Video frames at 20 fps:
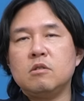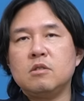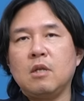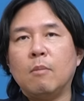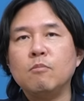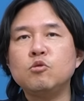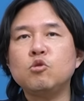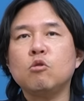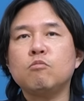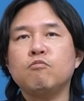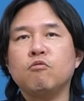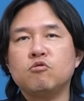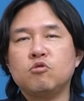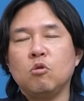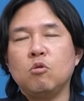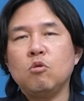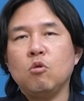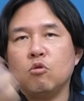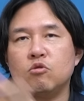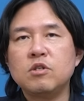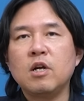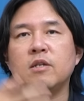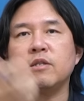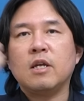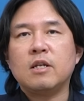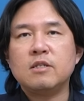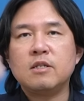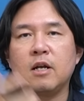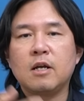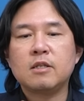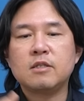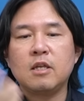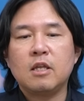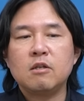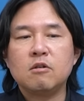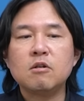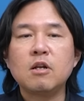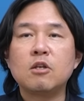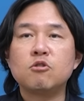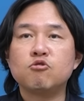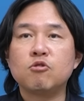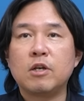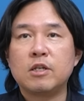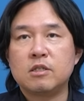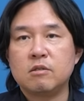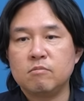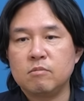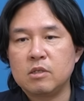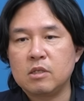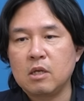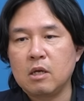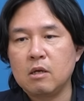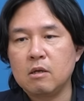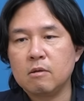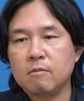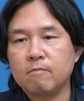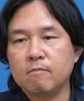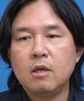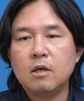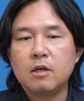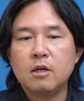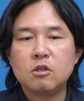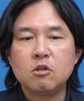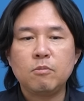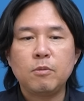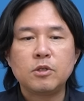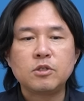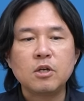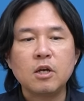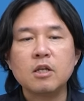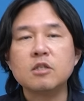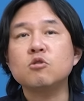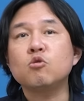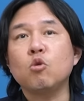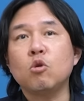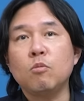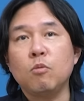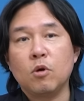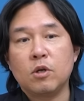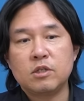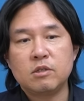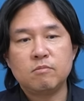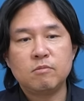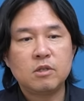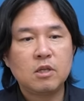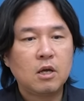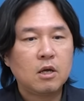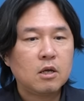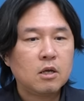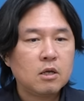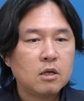남쪽 북쪽으로 오르락내리락 했다는 걸 알 수가 있습니다. 그래서 몇 장의 지도를 보겠습니다.